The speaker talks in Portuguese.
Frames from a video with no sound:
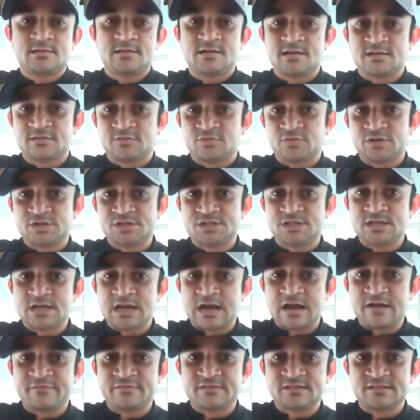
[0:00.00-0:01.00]
criadores de
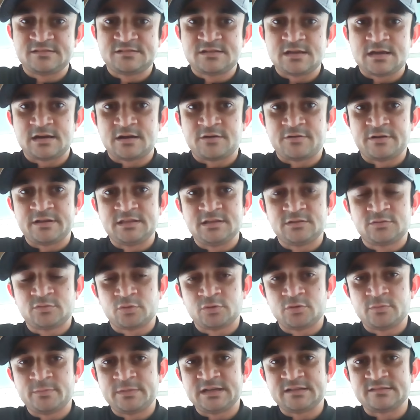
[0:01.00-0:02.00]
aves em geral de
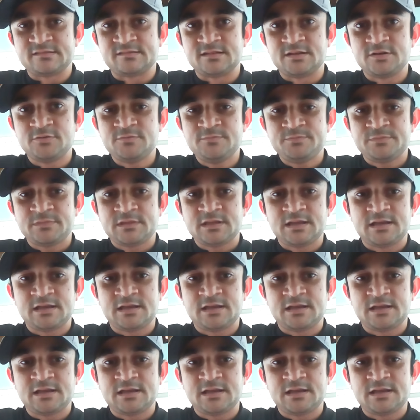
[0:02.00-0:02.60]
todo o Brasil.